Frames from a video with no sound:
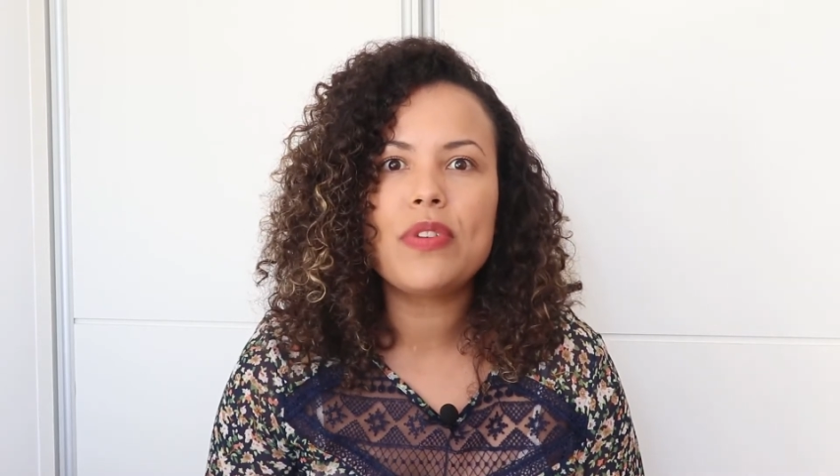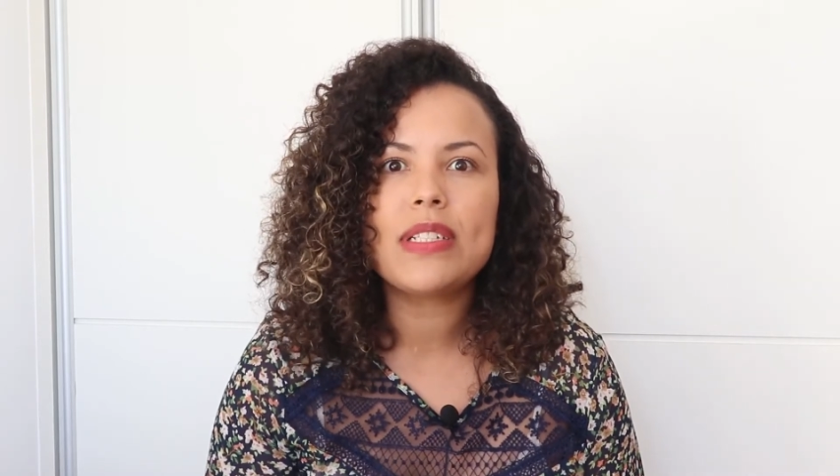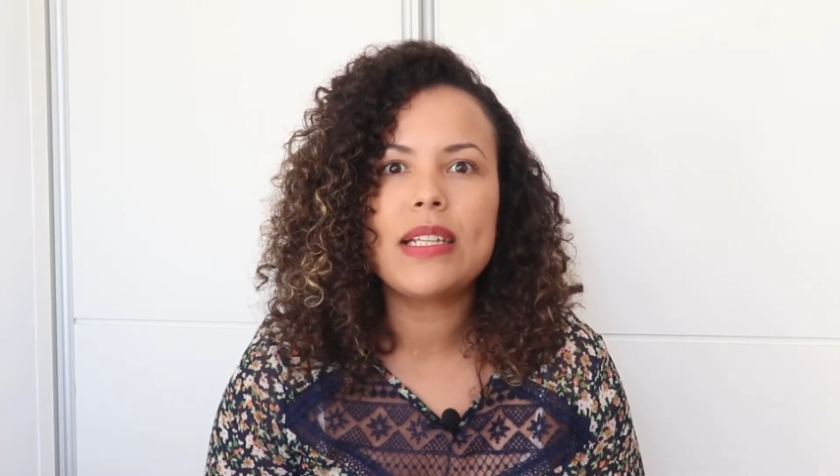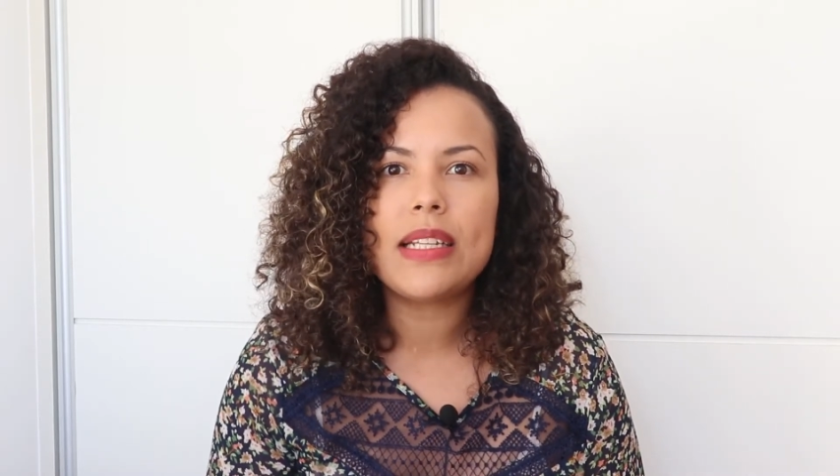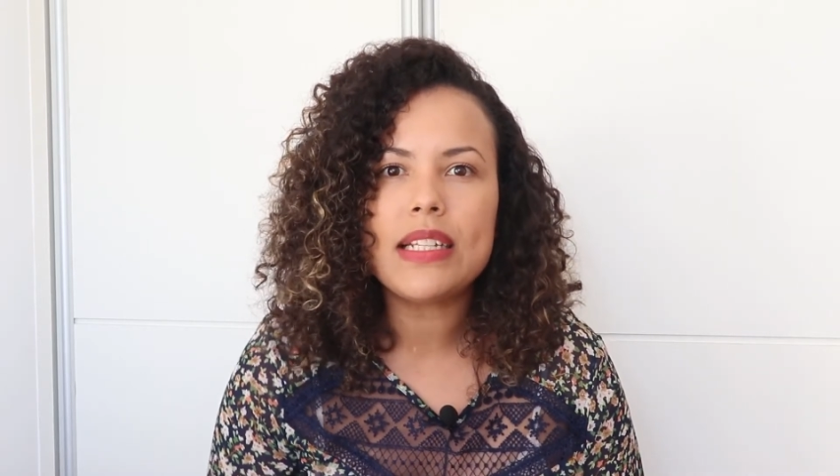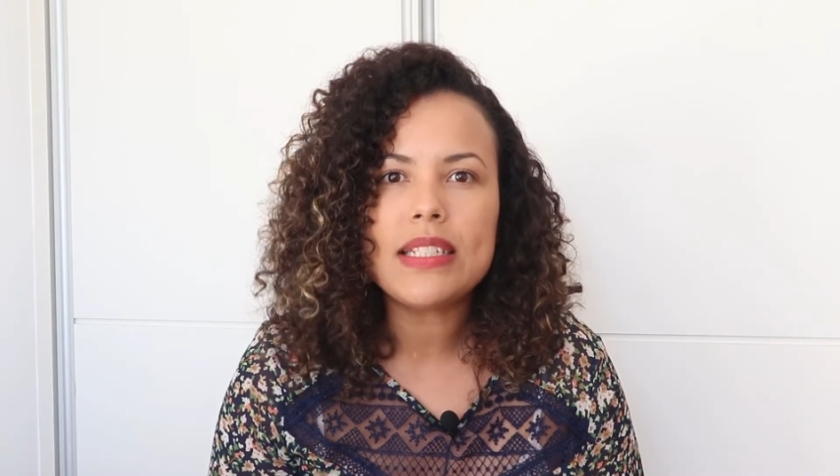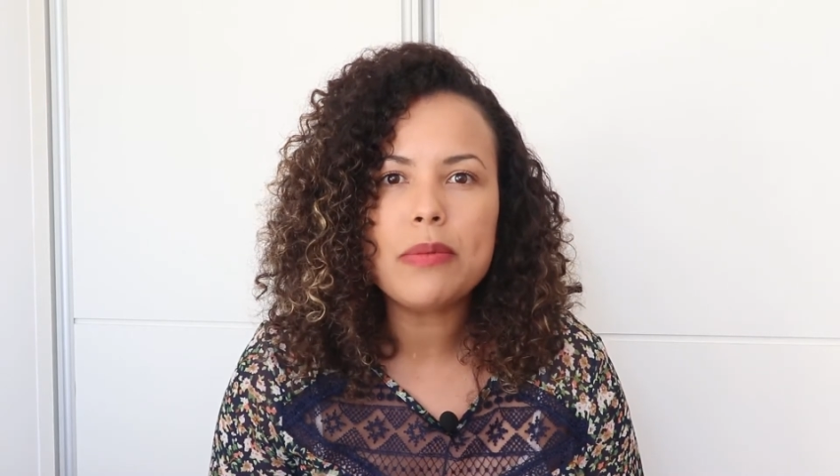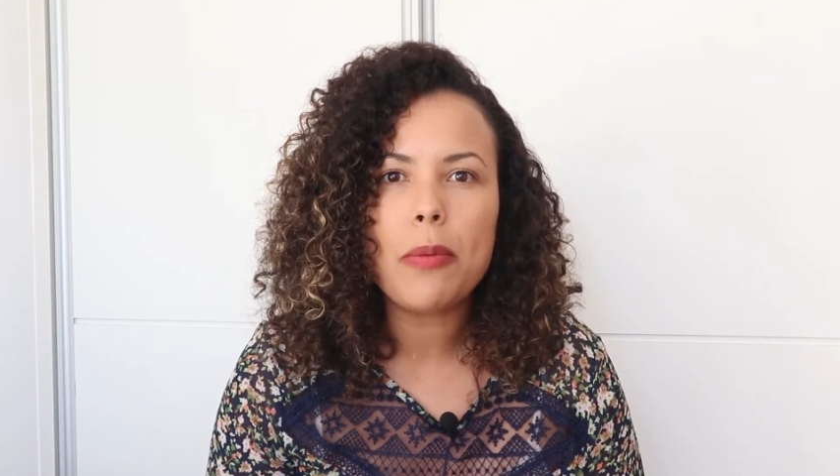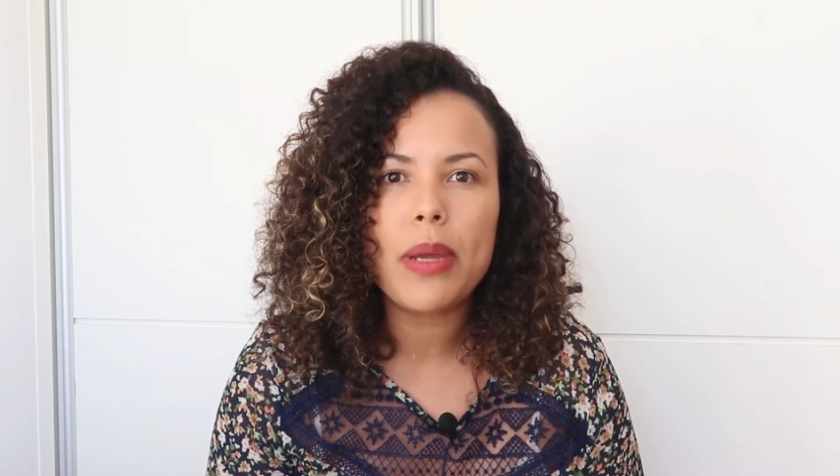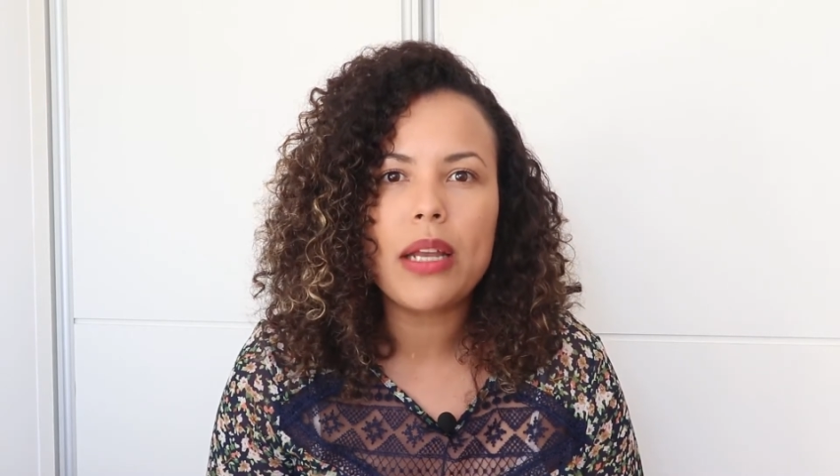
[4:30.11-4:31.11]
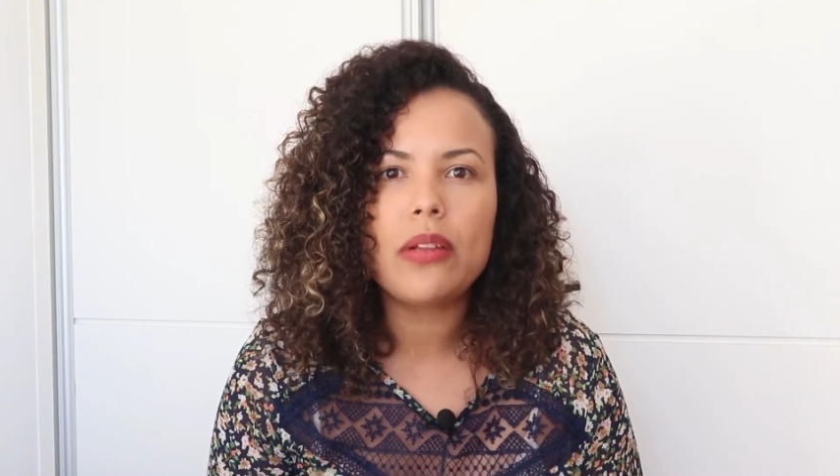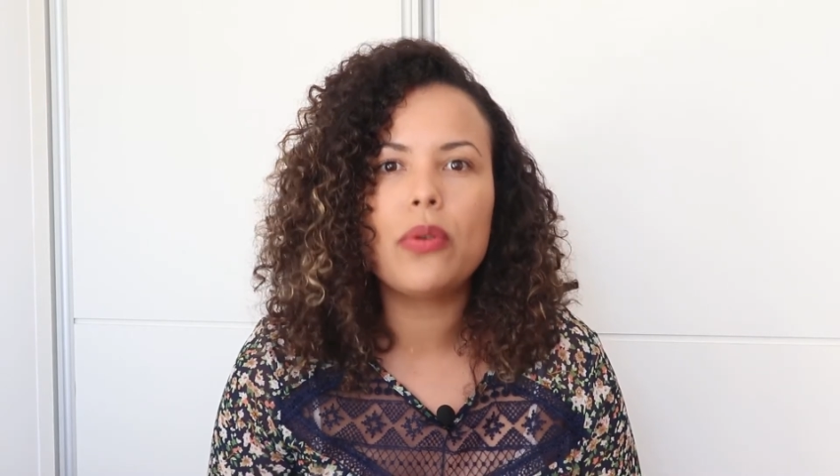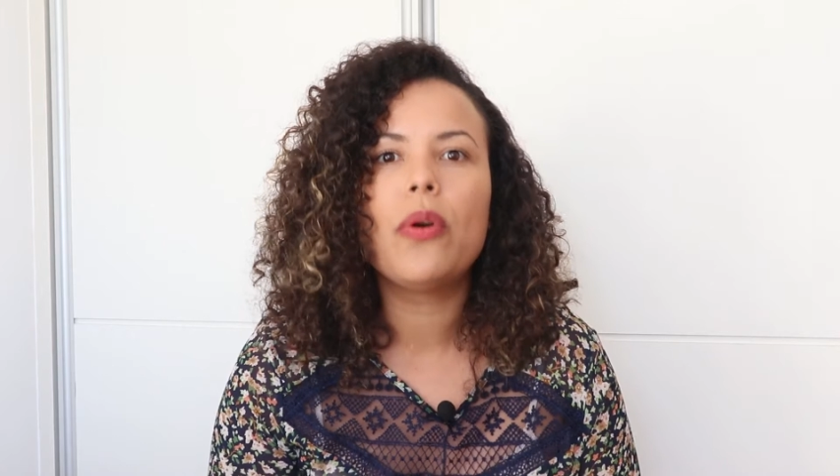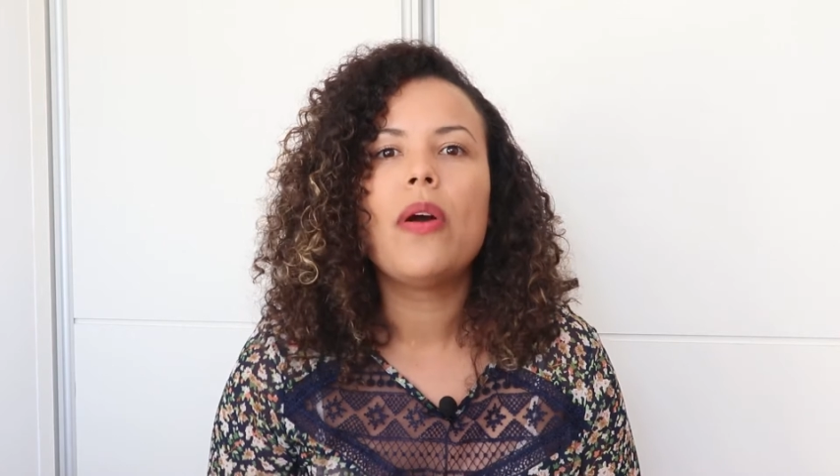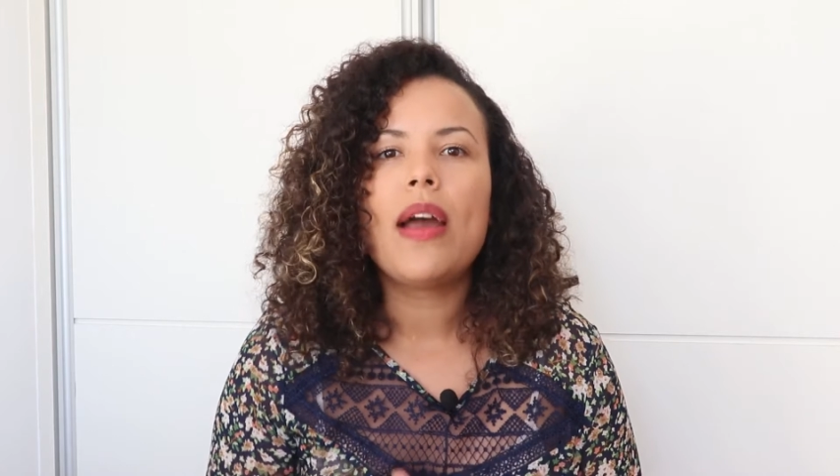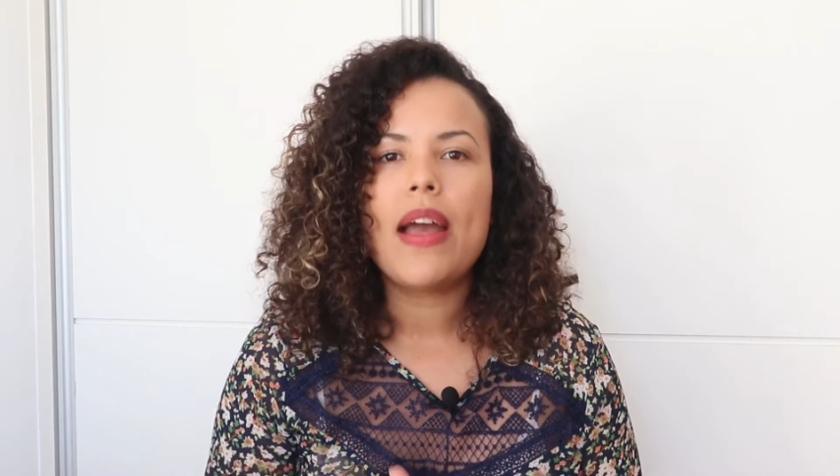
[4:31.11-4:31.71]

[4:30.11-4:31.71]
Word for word: fazer nesse momento